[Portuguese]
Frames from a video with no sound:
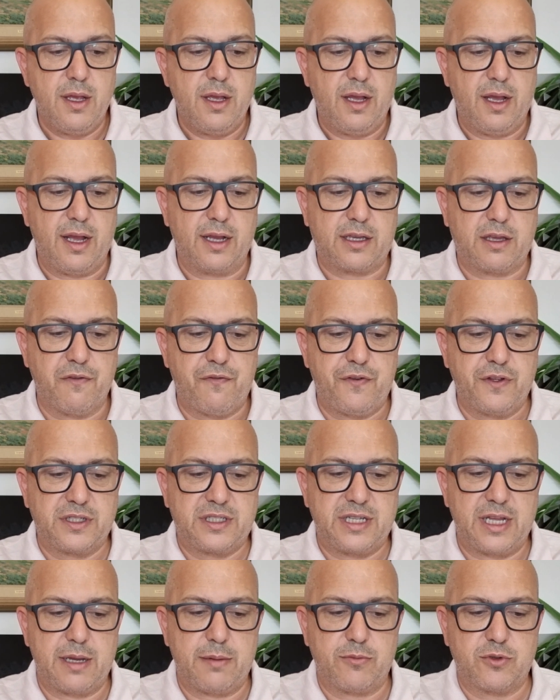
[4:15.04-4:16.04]
uh, que
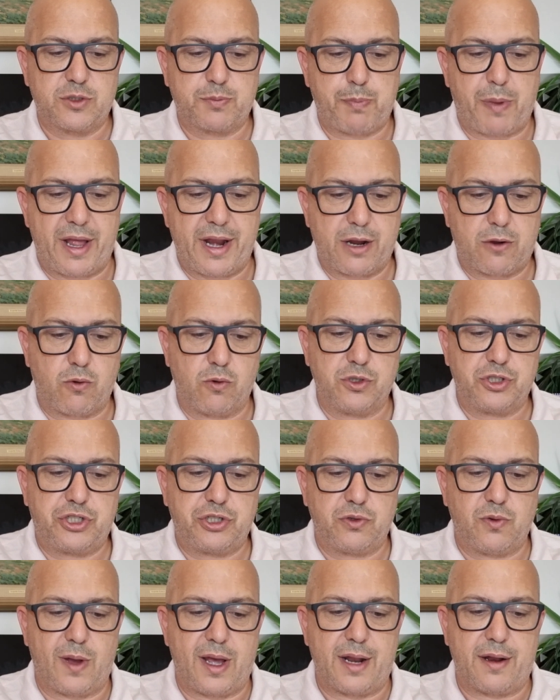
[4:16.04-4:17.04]
fizemos para
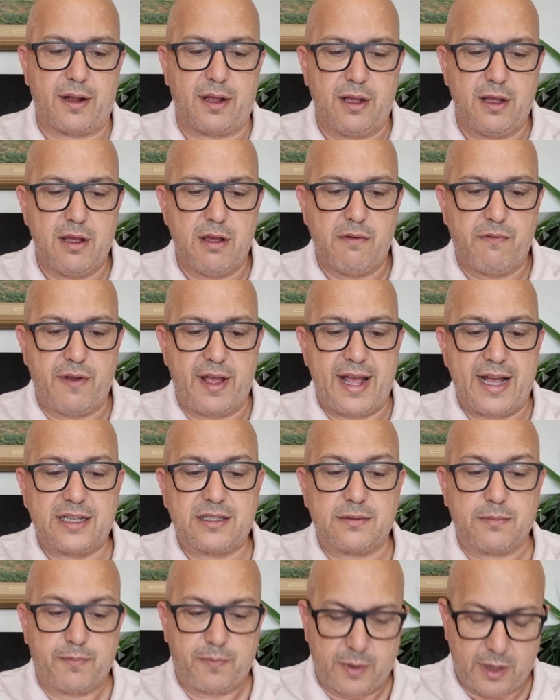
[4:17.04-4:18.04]
continuar. É,
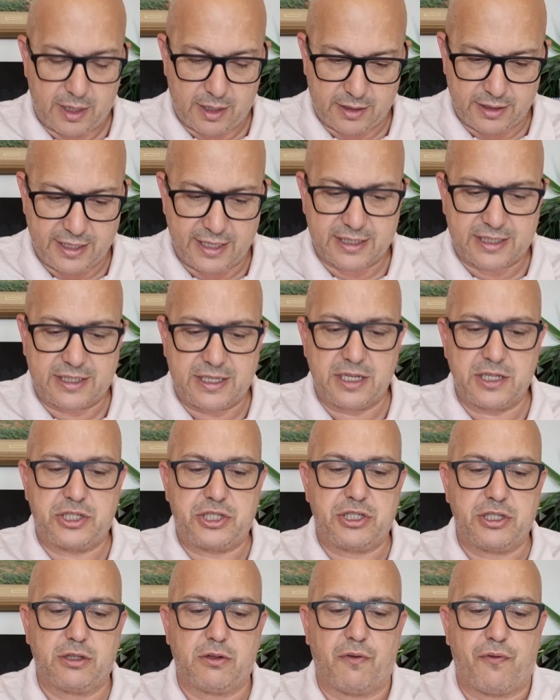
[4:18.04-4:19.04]
nesse
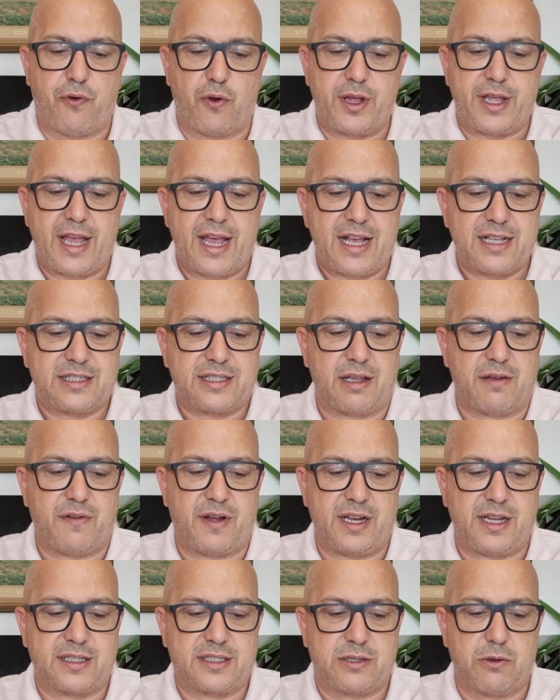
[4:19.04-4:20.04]
sentido, foi essa
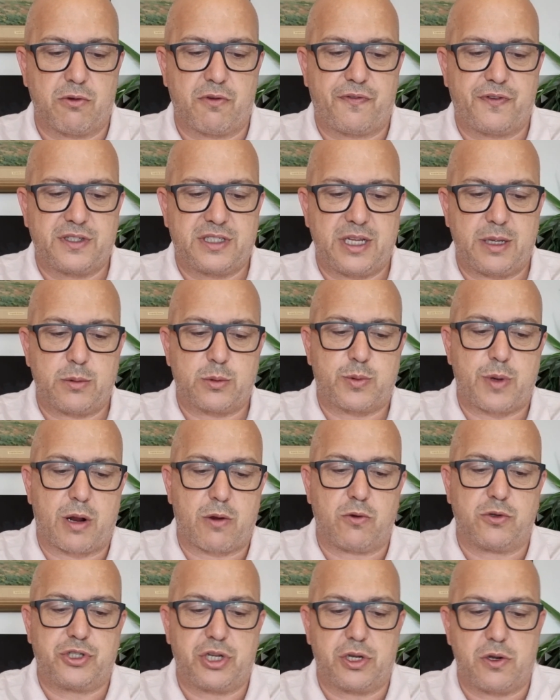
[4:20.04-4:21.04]
avaliação que fizemos para
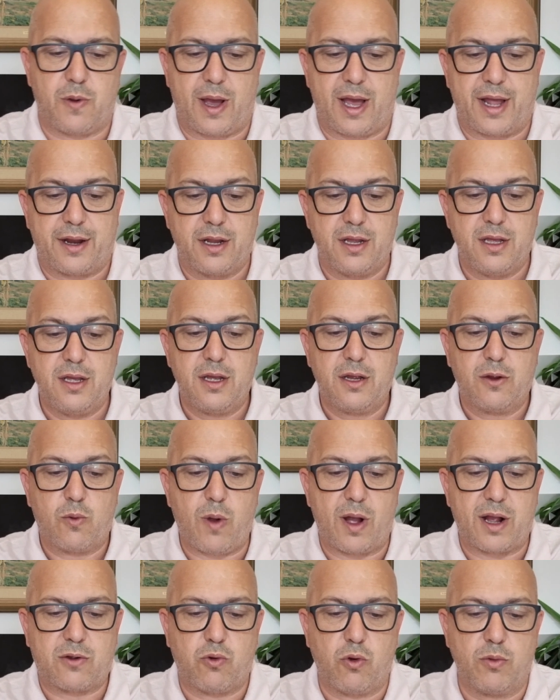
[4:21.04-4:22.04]
continuar
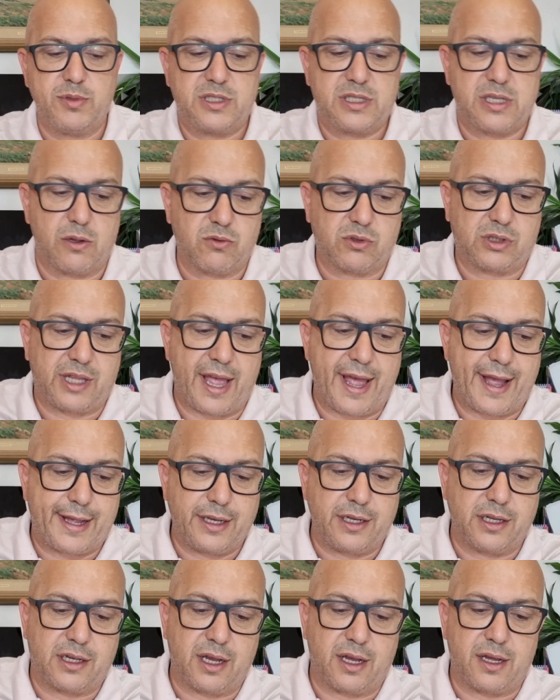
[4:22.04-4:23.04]
com a comissão
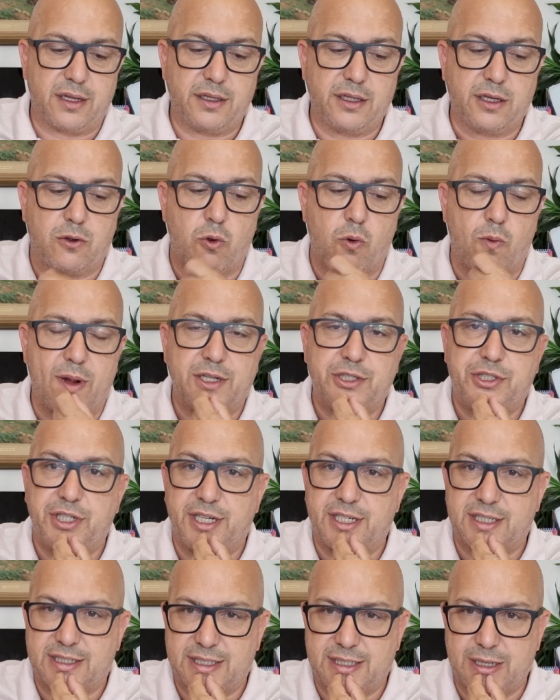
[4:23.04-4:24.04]
técnica e com a
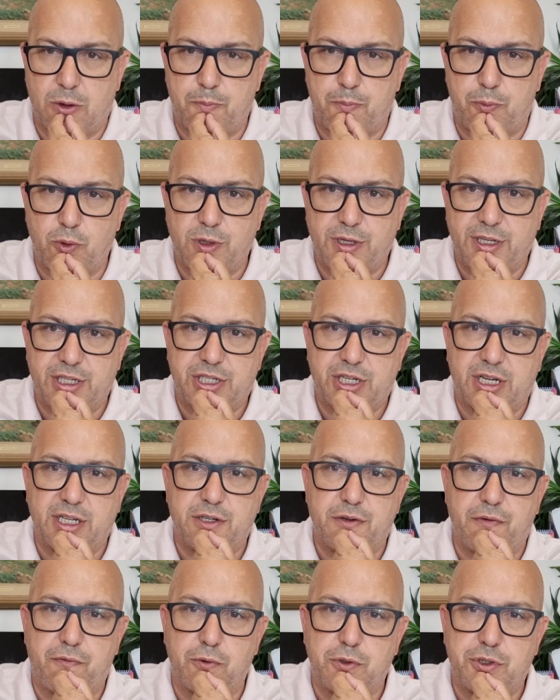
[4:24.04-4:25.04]
direção política
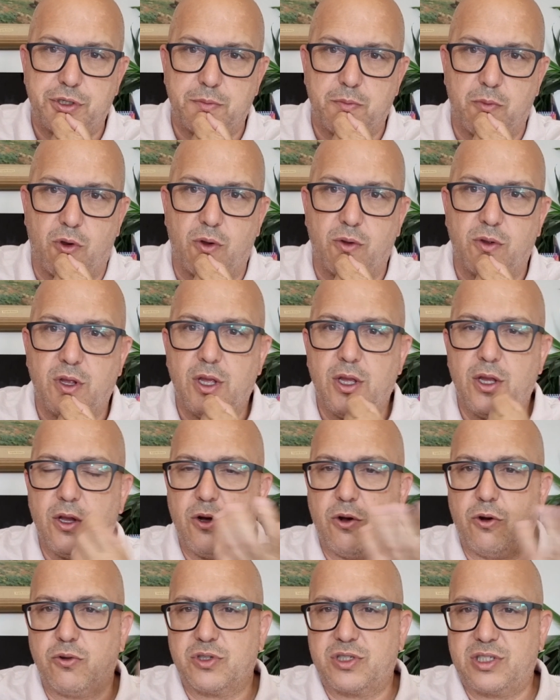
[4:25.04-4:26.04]
de futebol.
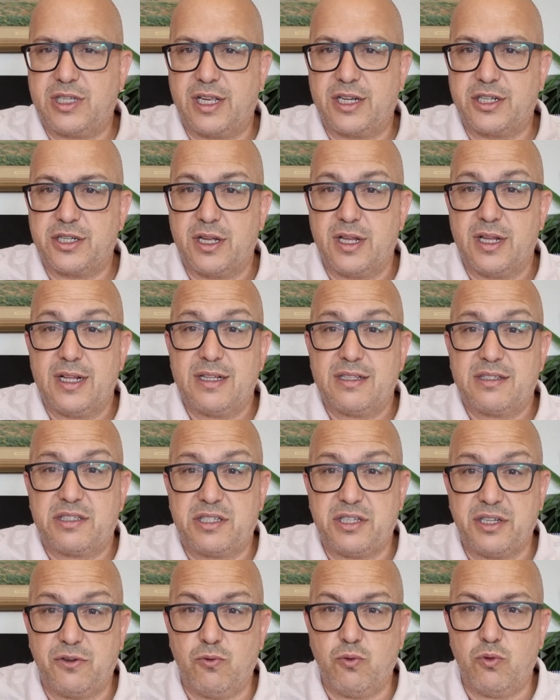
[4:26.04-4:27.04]
Ou seja,
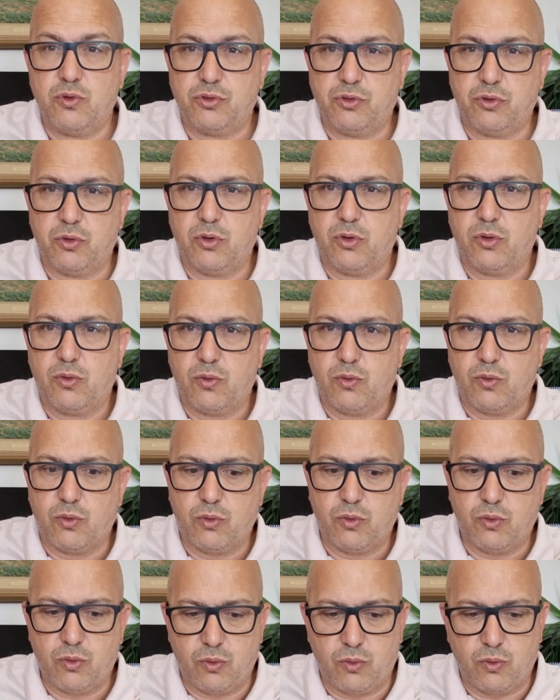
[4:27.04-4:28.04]
segundo
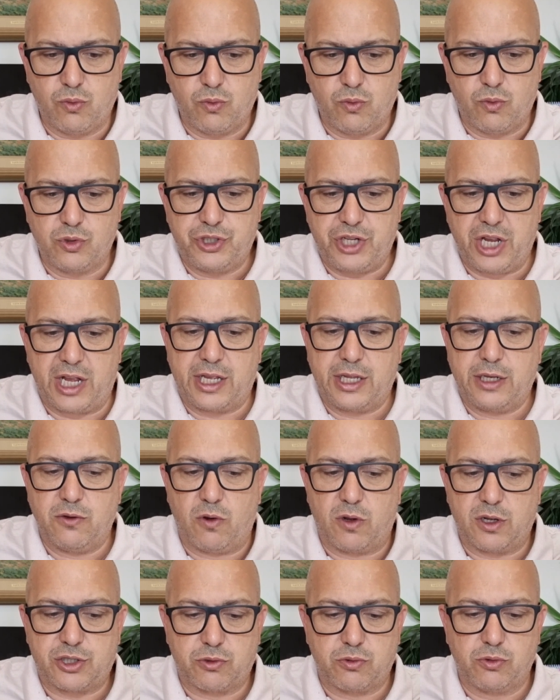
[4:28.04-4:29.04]
o, o
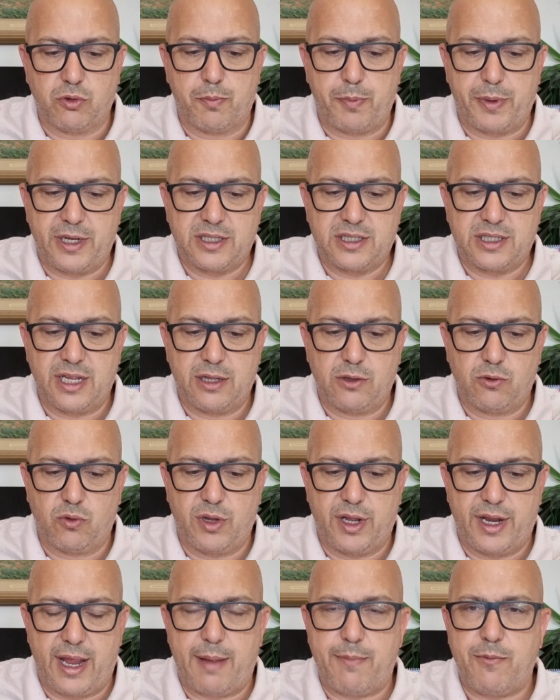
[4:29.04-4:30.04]
diagnóstico do presidente do
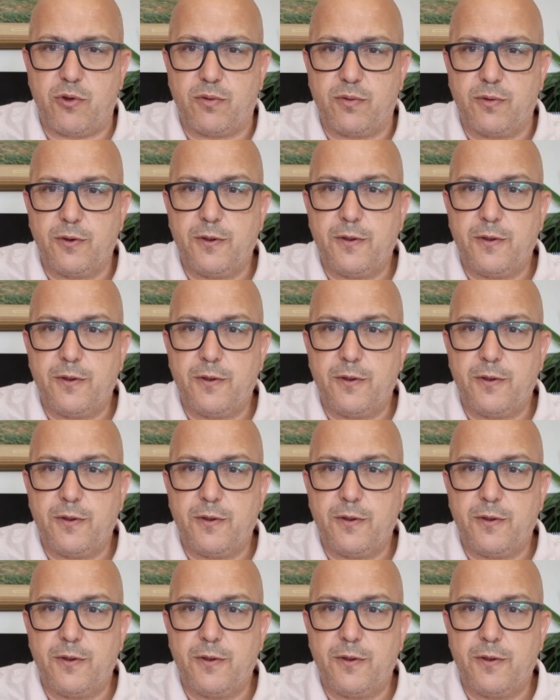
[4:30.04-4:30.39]
Grêmio,